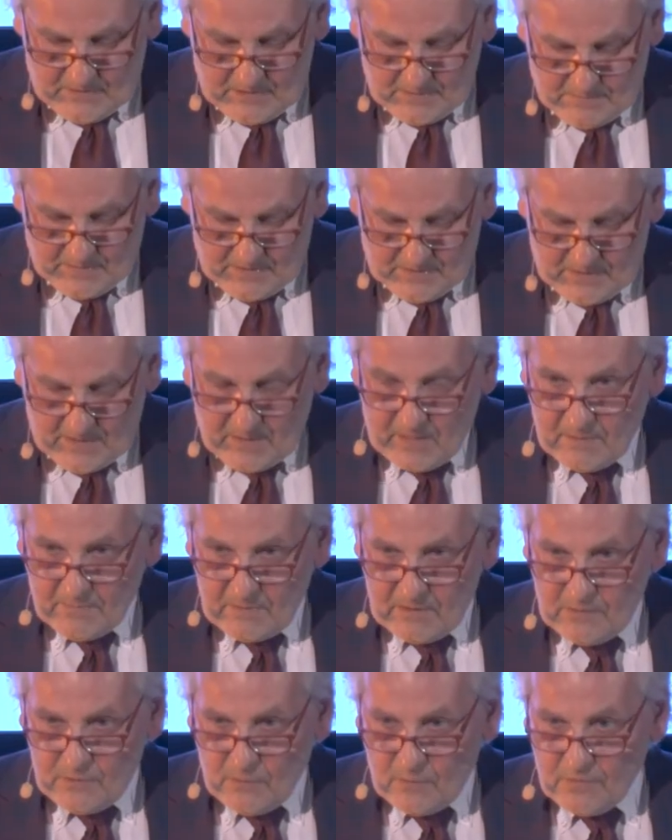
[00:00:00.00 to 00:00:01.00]
Was passiert danach
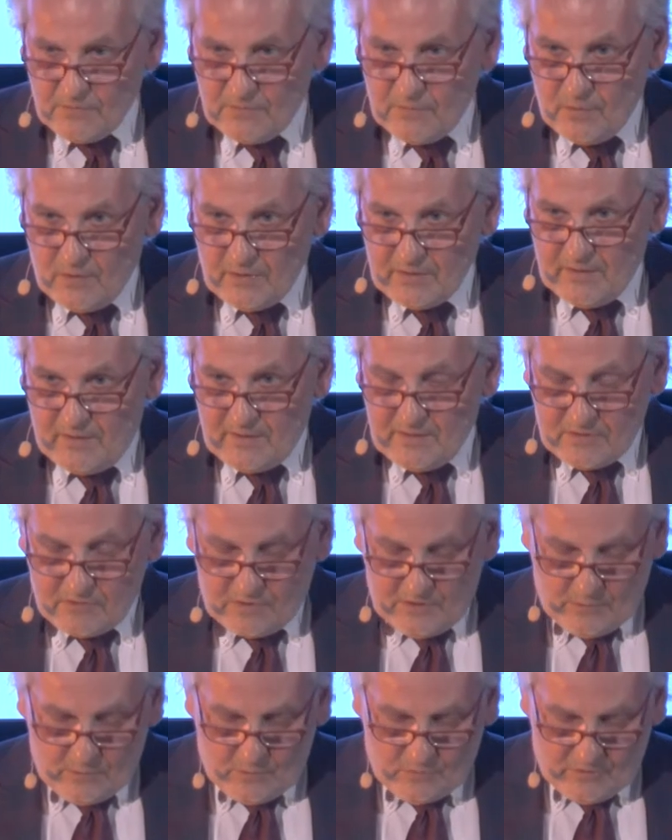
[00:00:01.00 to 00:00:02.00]
mit den Jungs? Florian ist
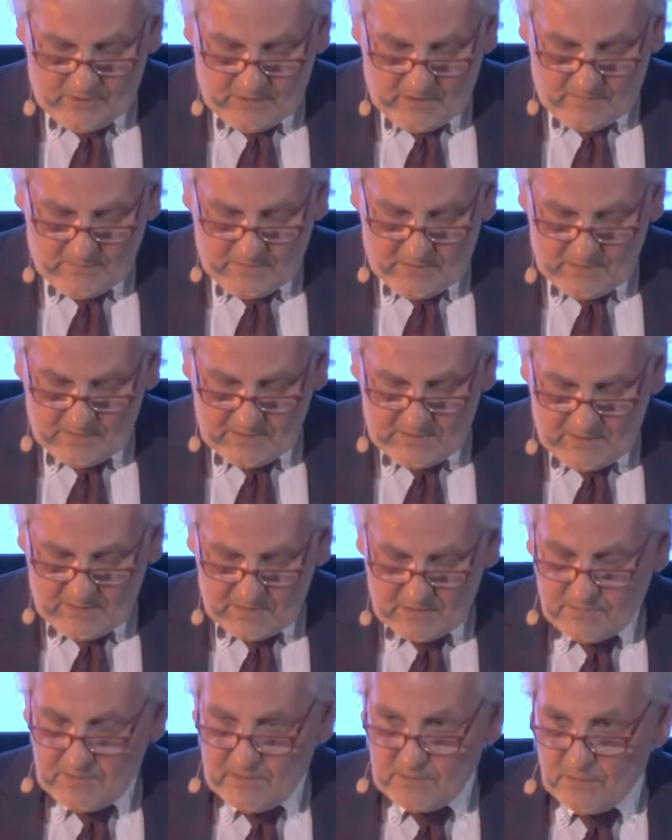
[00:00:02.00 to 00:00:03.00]
Chico Gentleman des
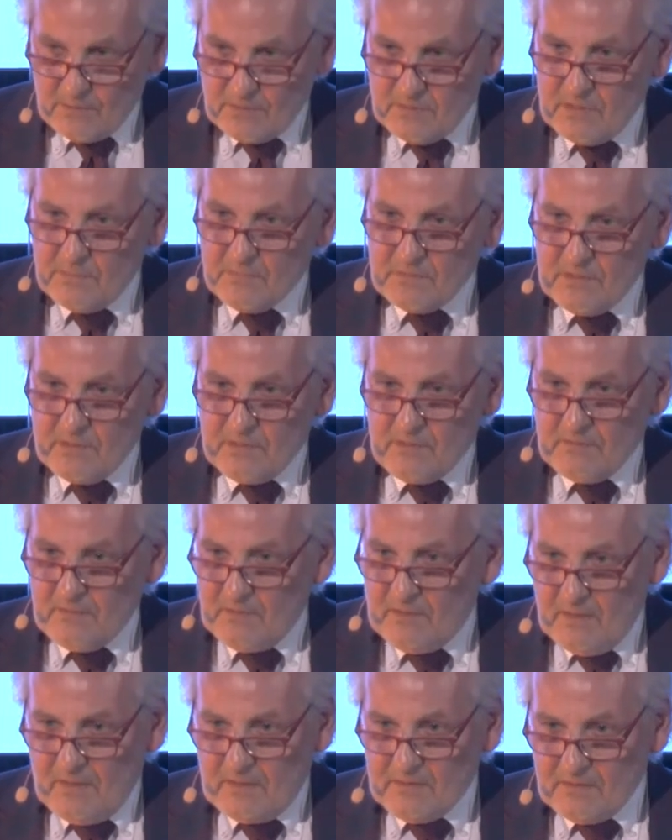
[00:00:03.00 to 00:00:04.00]
Jahres 2017.
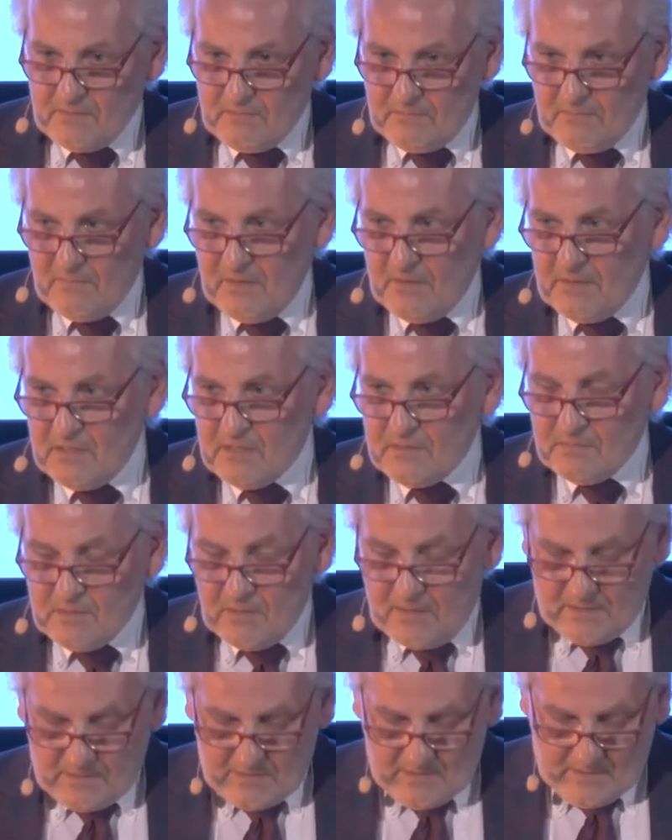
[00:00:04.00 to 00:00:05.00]
Er hat an diesem
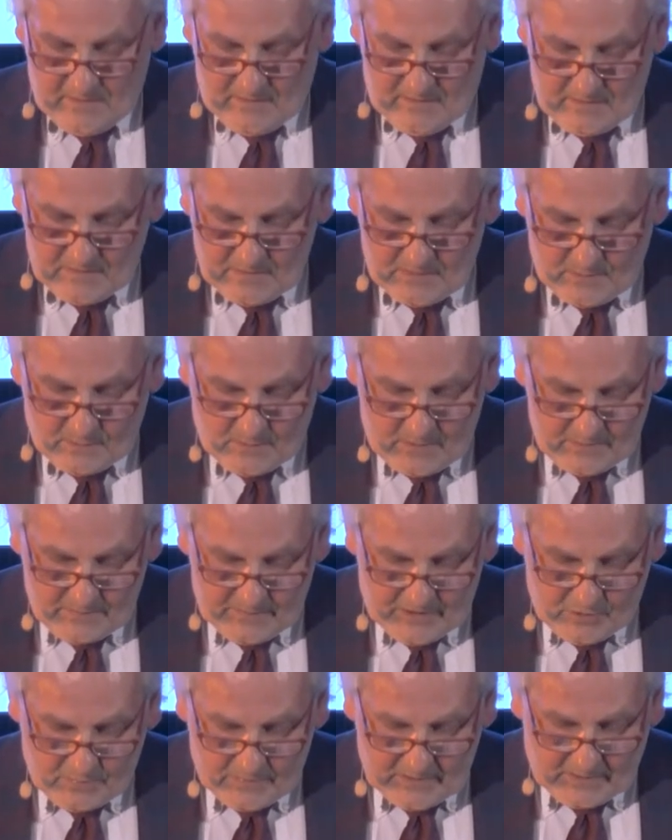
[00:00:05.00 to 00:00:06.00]
Tag sein neues
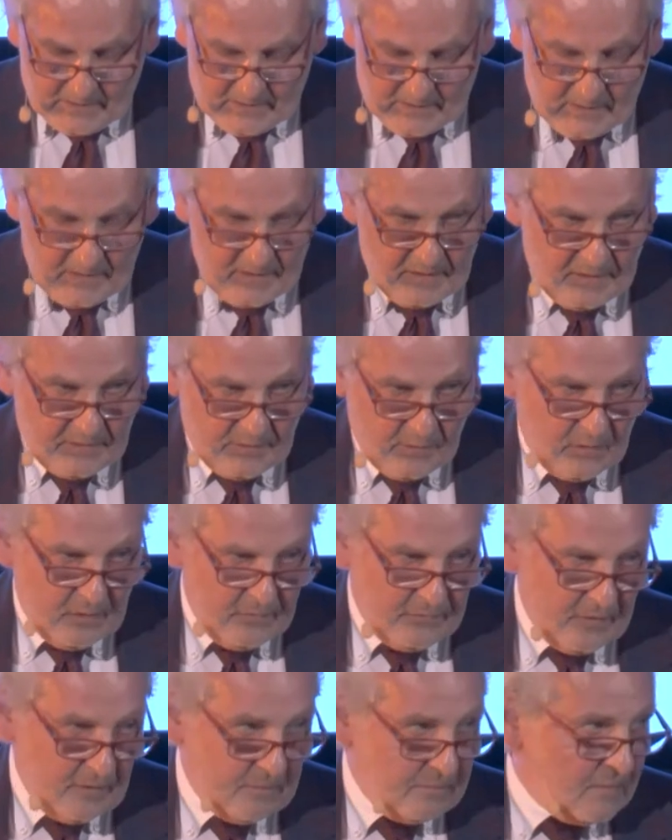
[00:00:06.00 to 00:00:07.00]
Management kennengelernt.
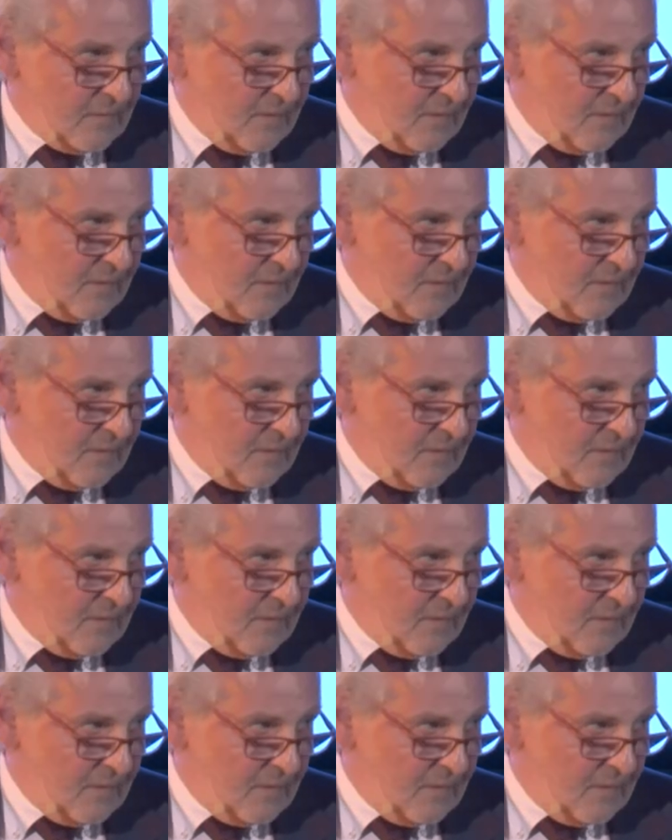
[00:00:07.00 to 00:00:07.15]
Oliver,